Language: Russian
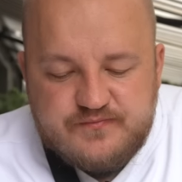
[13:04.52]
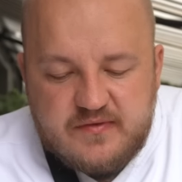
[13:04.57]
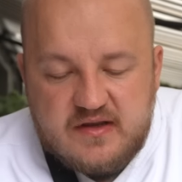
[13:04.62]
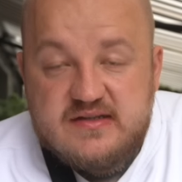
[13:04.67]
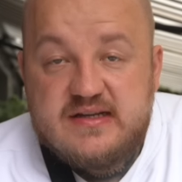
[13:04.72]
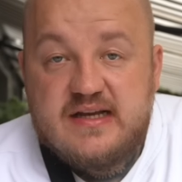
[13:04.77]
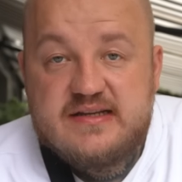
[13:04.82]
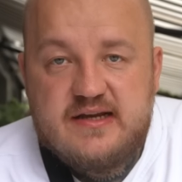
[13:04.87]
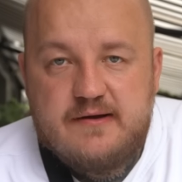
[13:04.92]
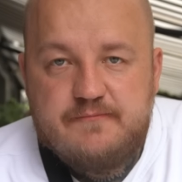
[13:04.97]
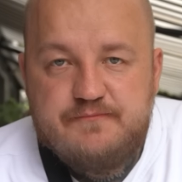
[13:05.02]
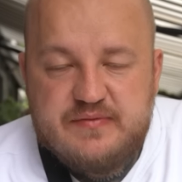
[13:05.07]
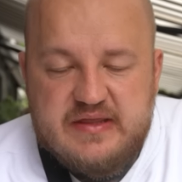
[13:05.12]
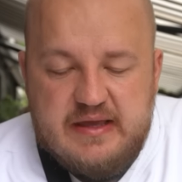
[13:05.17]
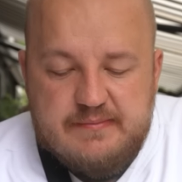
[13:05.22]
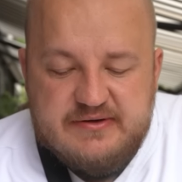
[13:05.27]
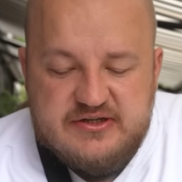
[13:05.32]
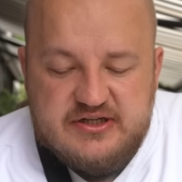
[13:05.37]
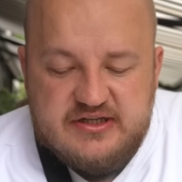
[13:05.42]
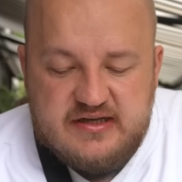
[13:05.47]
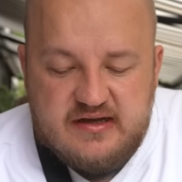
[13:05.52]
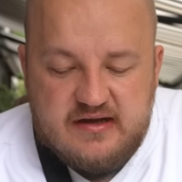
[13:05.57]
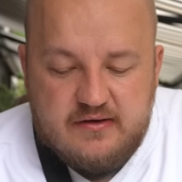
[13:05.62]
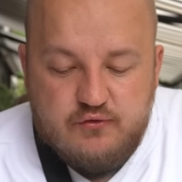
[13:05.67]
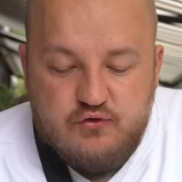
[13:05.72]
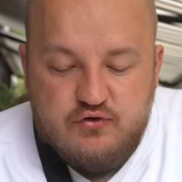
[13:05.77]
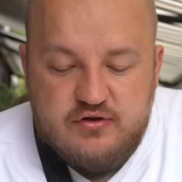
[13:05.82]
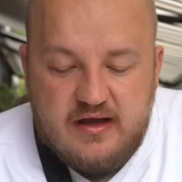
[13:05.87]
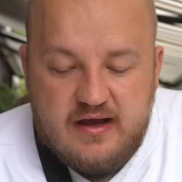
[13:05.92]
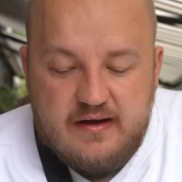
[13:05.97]
Кстати, напишите,
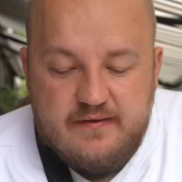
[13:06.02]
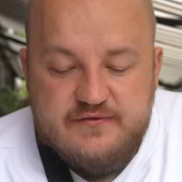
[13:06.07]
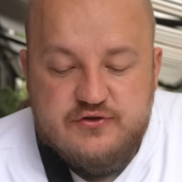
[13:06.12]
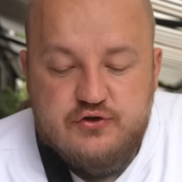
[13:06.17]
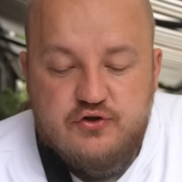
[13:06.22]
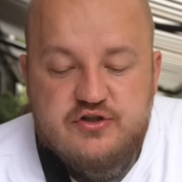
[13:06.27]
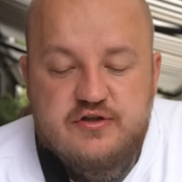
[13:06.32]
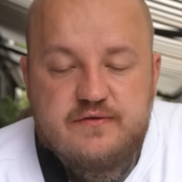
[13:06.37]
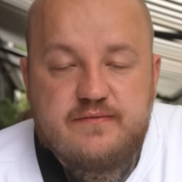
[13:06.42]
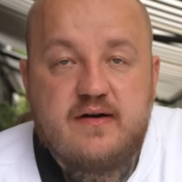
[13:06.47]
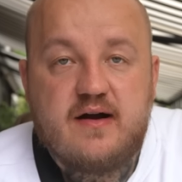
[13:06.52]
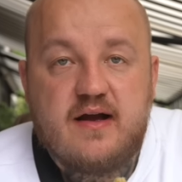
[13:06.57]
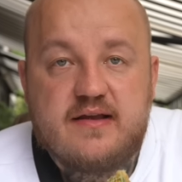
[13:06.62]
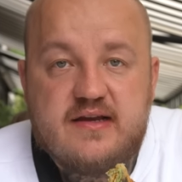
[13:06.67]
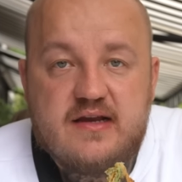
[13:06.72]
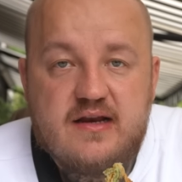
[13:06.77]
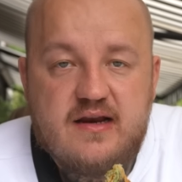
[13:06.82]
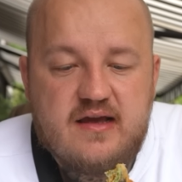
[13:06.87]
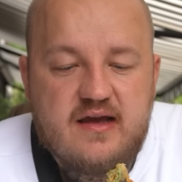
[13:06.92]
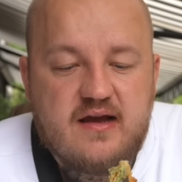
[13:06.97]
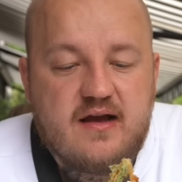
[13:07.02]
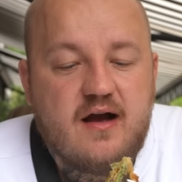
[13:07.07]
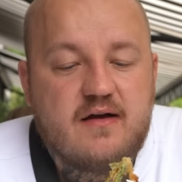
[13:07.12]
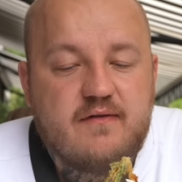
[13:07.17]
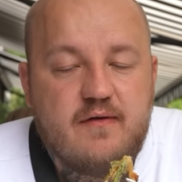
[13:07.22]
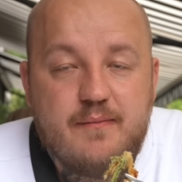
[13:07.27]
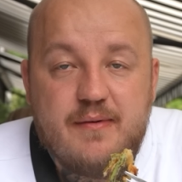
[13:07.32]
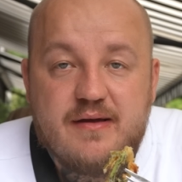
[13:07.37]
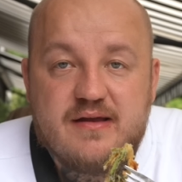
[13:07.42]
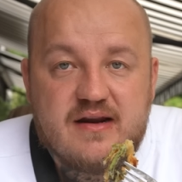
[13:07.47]
куда в Сочи вы ходили и как
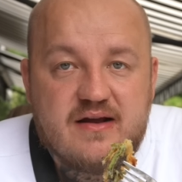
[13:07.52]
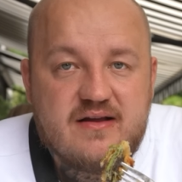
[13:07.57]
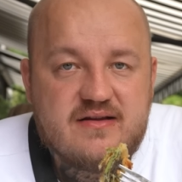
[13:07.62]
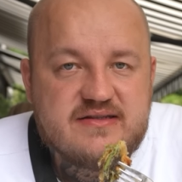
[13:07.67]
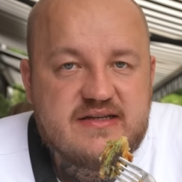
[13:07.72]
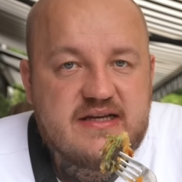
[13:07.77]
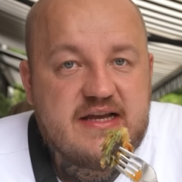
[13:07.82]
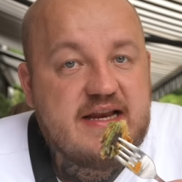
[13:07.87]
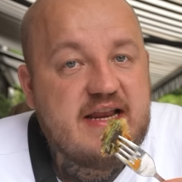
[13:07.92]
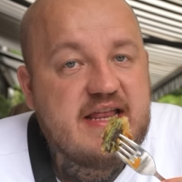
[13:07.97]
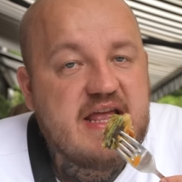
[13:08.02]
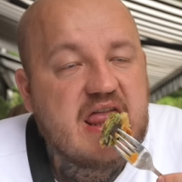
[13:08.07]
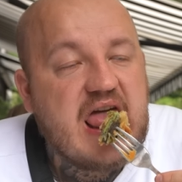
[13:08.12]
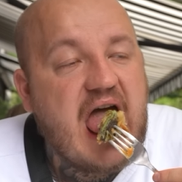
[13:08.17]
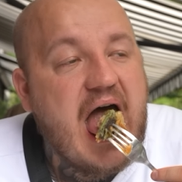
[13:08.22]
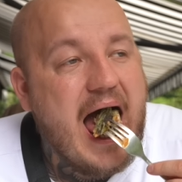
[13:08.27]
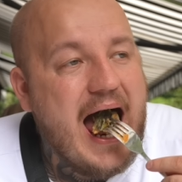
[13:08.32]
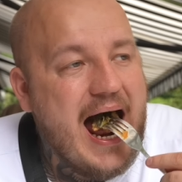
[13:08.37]
вам понравилось или нет.